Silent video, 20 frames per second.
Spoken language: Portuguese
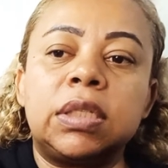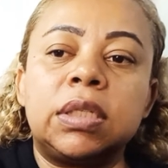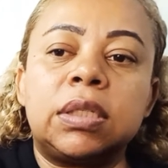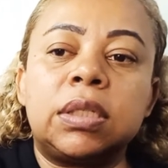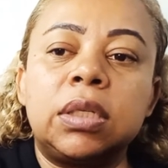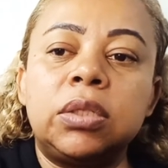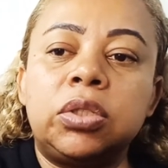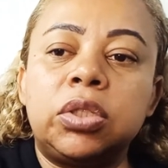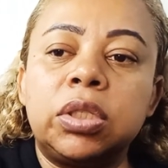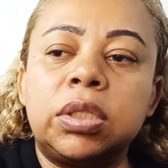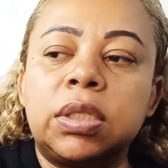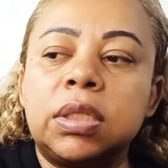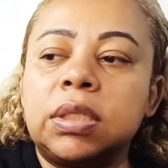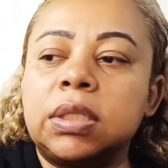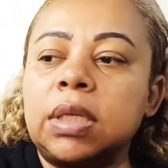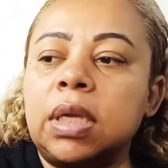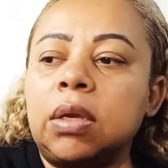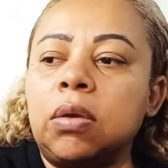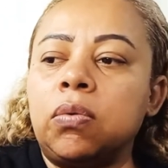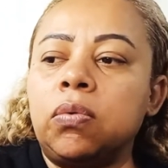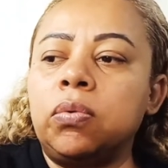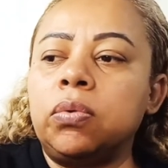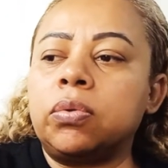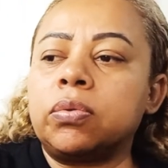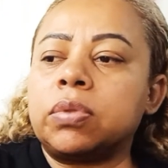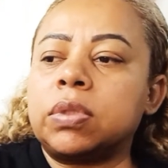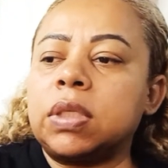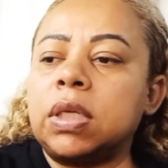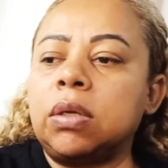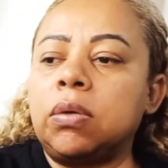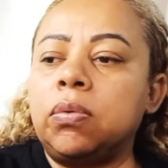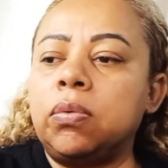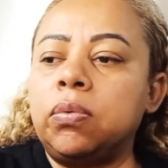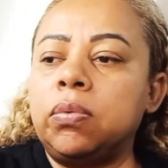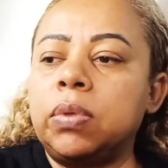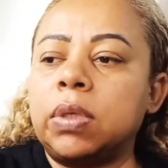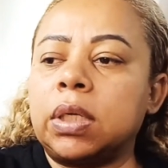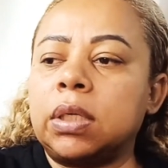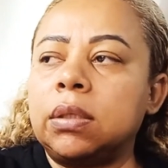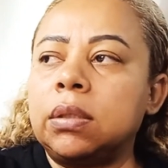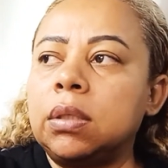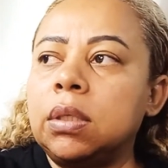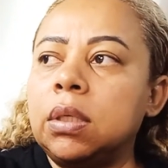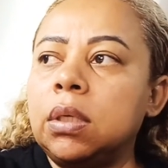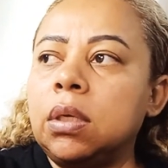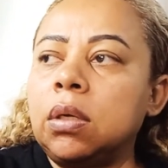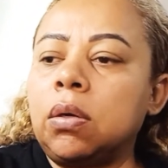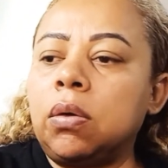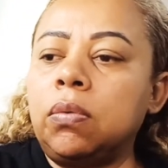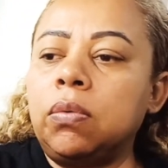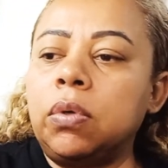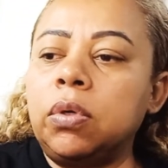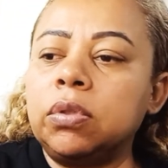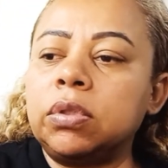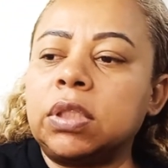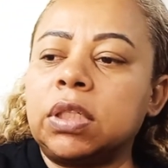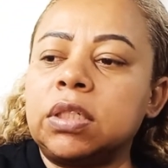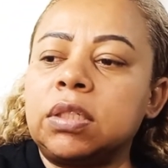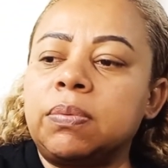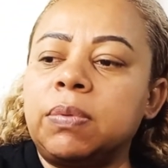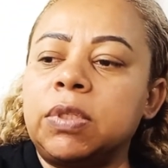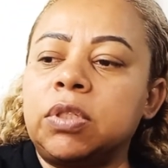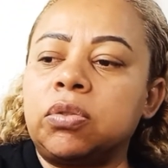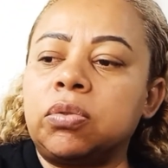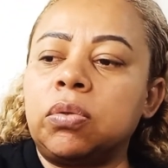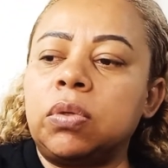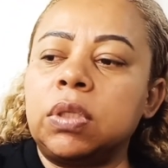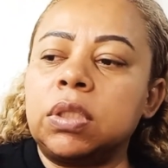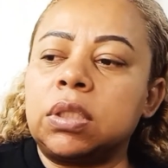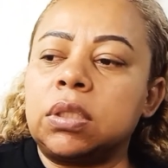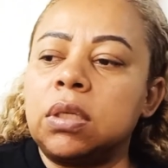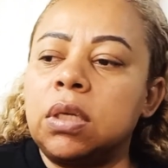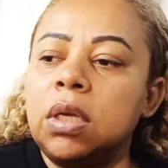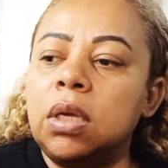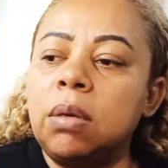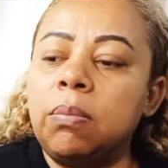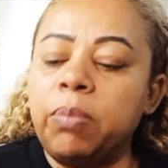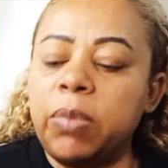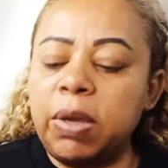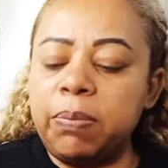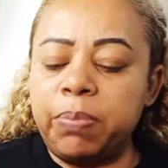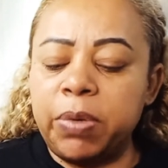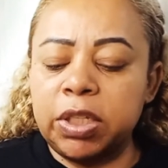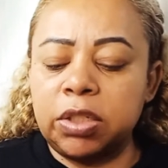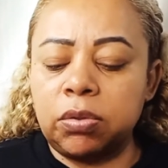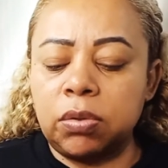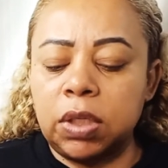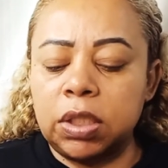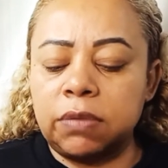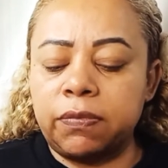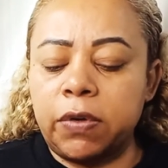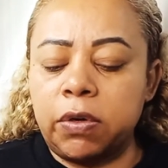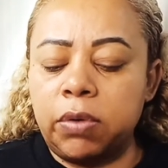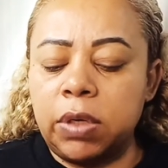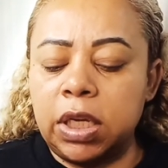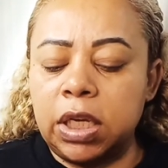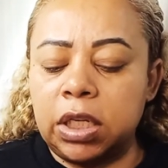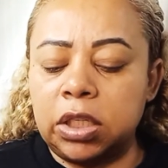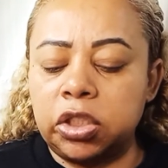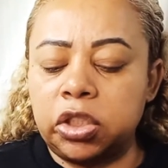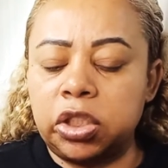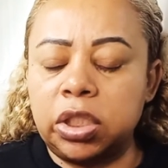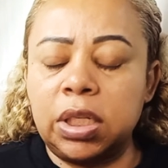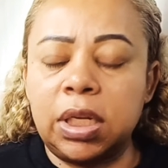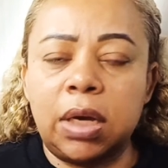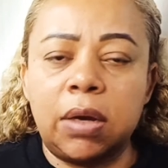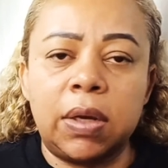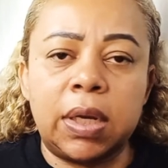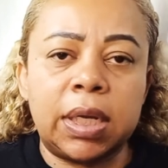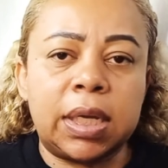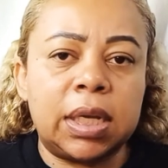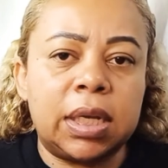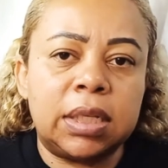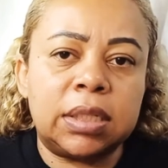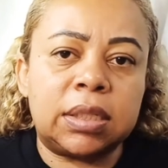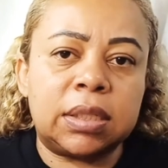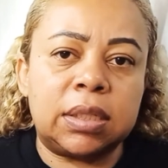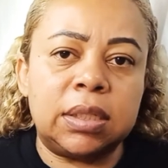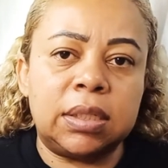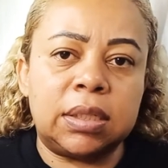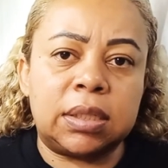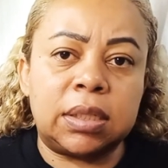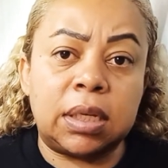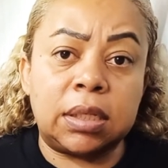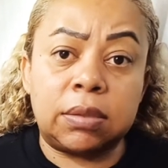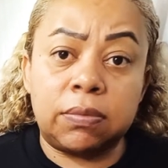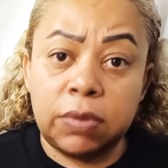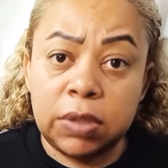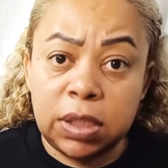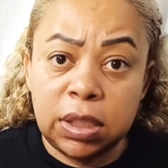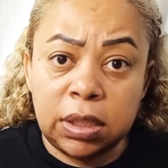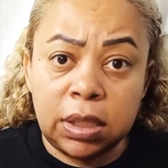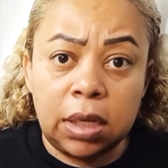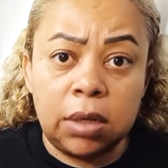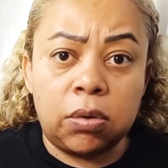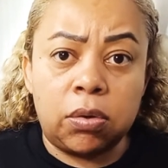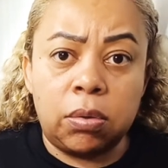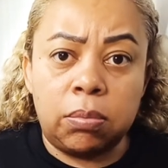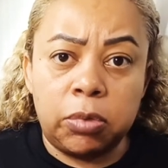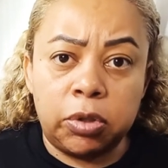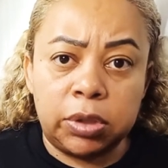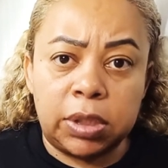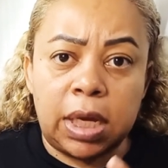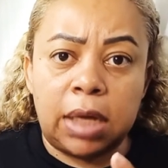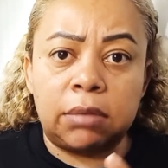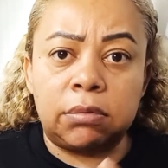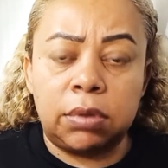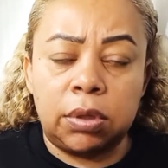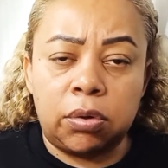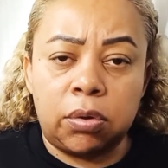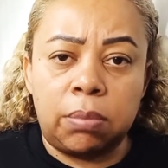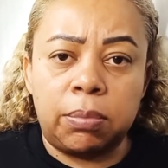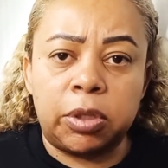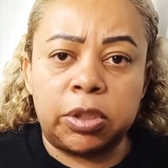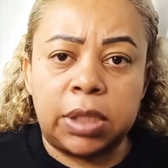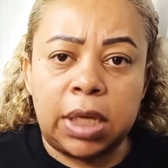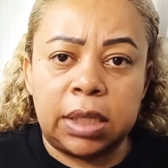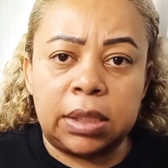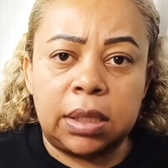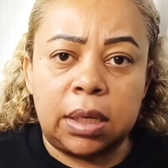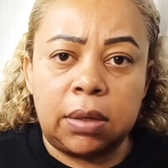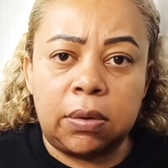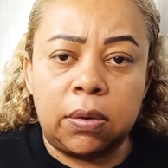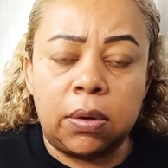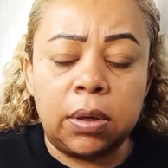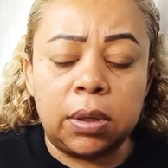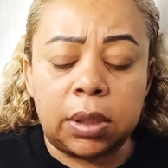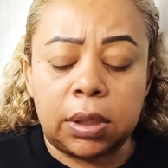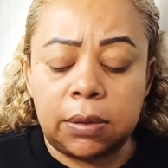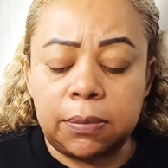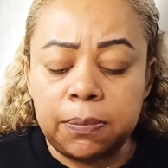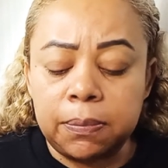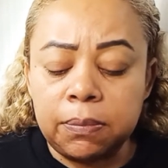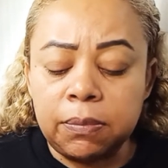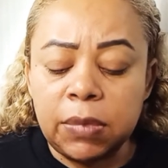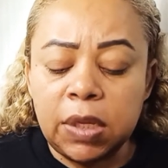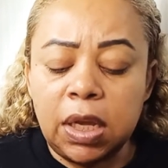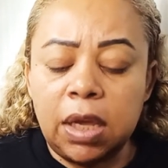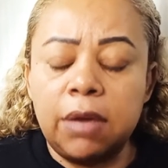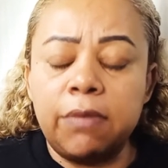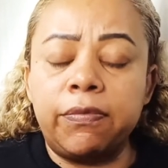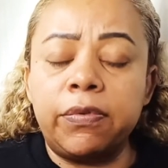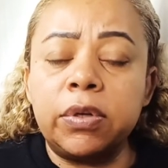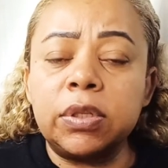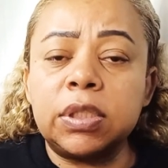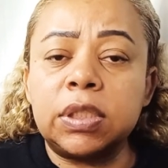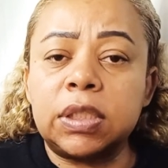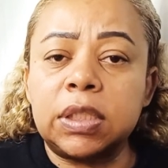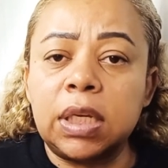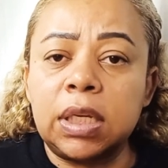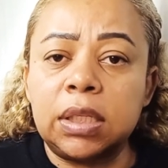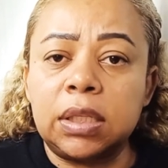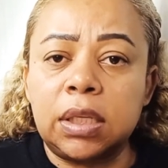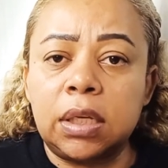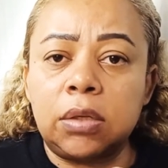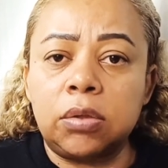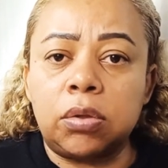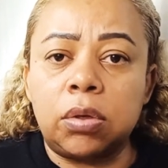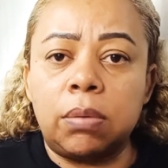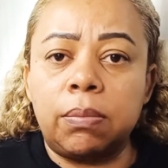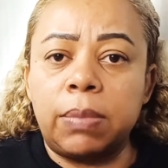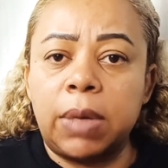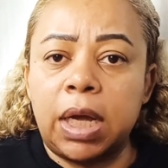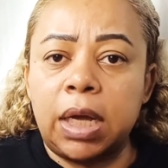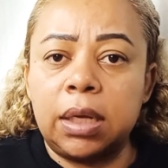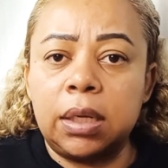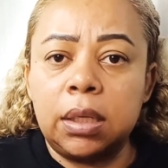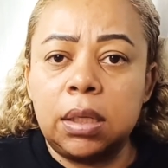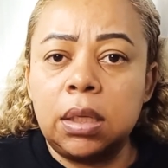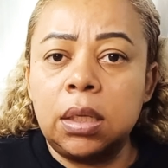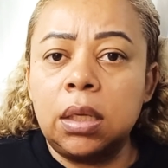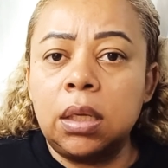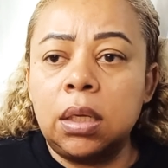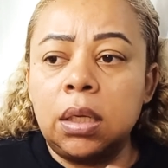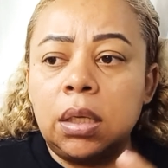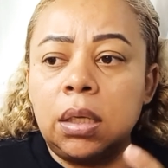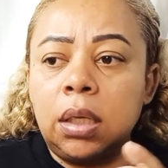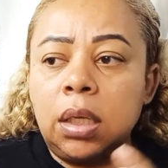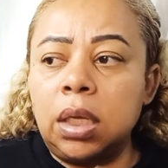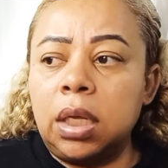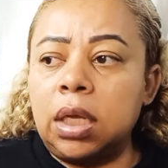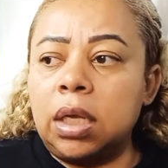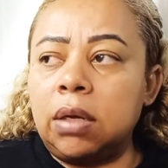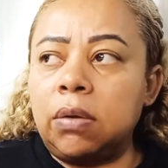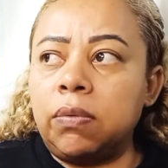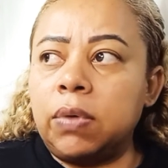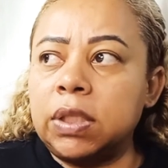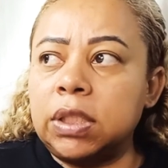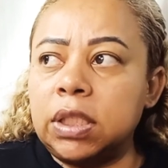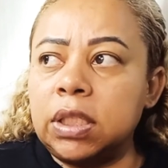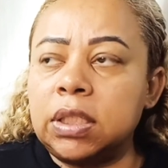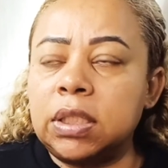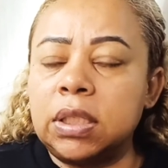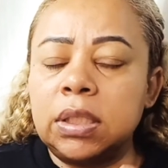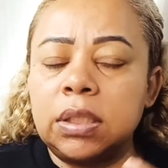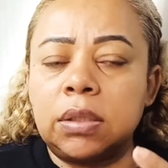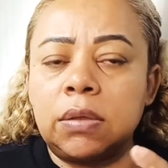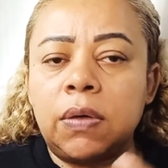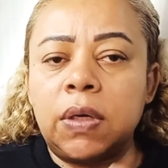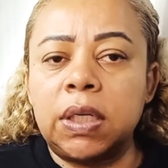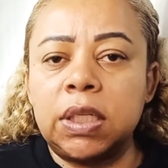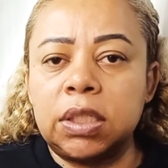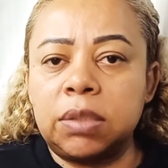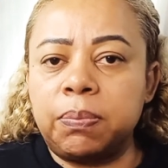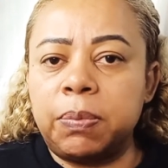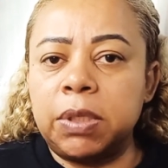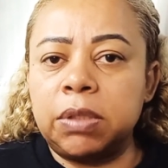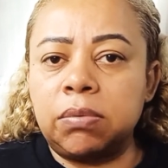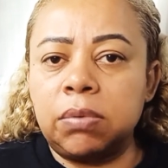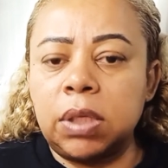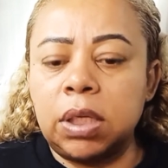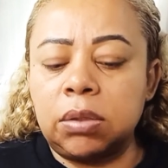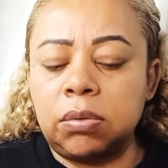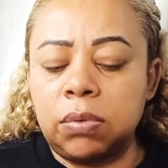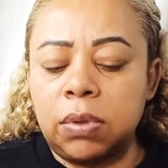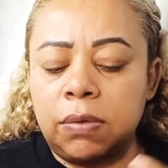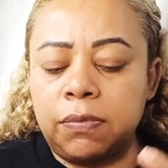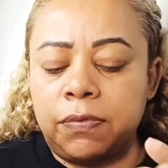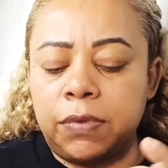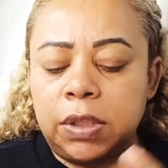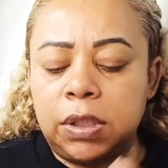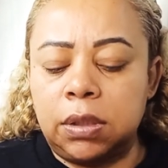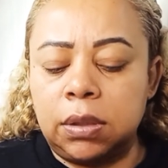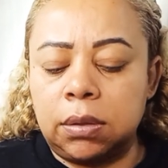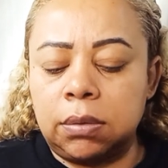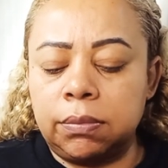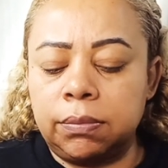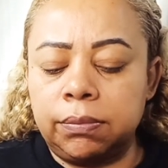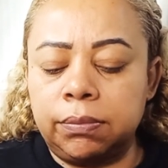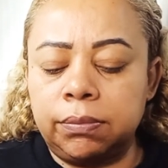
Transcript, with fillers: se sentisse seguro, segura com outras pessoas, mas pessoas vão reagir na hora que elas quiserem. Se você está incomodado, incomodada agora, é você que tem que tomar é, uma decisão a respeito da tua vida.